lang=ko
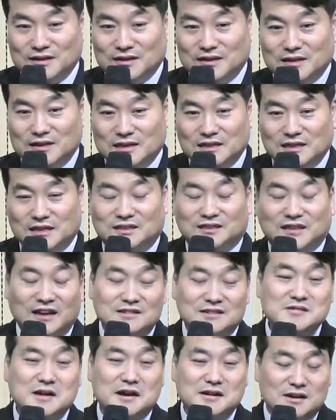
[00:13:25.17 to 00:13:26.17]
이게
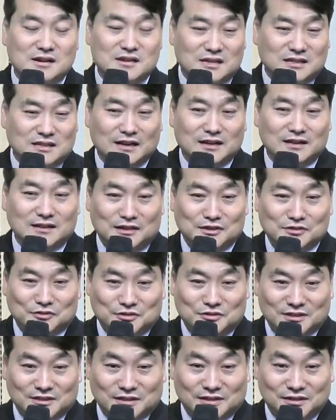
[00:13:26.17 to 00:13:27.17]
다른 감각이 살아나는
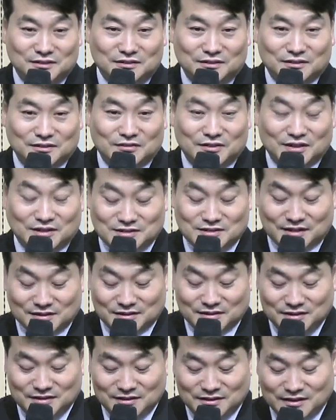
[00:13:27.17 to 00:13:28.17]
거잖아요.
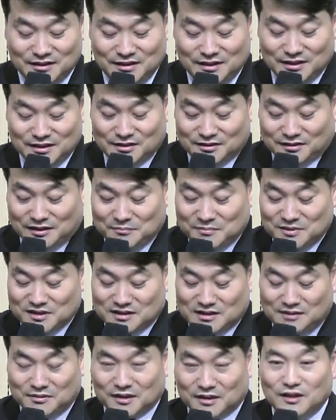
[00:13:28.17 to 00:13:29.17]
굉장히. 그렇게
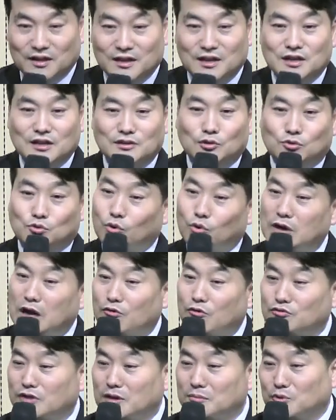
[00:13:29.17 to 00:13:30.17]
민감하게. 근데
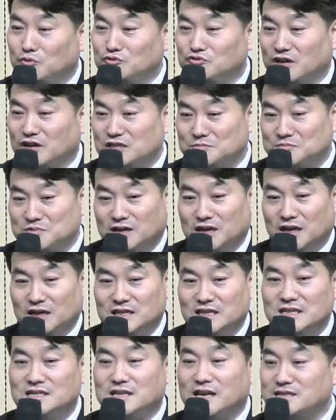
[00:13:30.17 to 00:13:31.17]
놀라운 게 뭔지 아십니까?
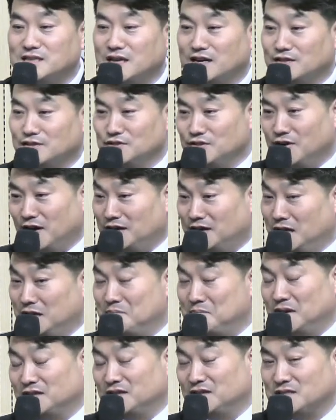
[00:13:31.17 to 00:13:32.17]
이 세상은요. 하나님
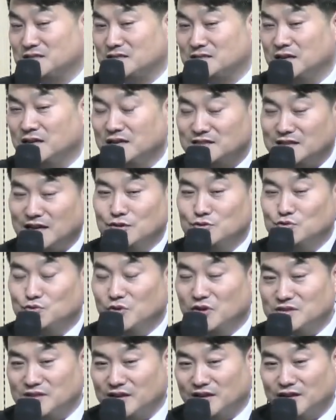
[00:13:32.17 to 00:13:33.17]
만든
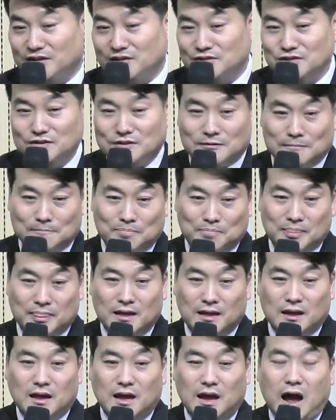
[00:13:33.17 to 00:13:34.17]
창조의 세계는요.
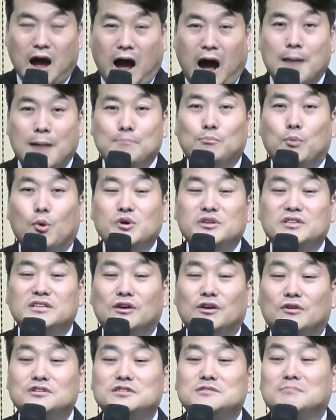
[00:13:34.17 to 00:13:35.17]
안 보이는 게
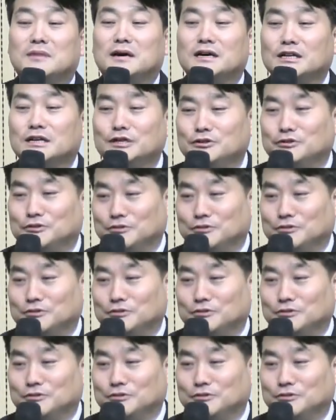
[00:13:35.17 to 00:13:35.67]
훨씬 많아요,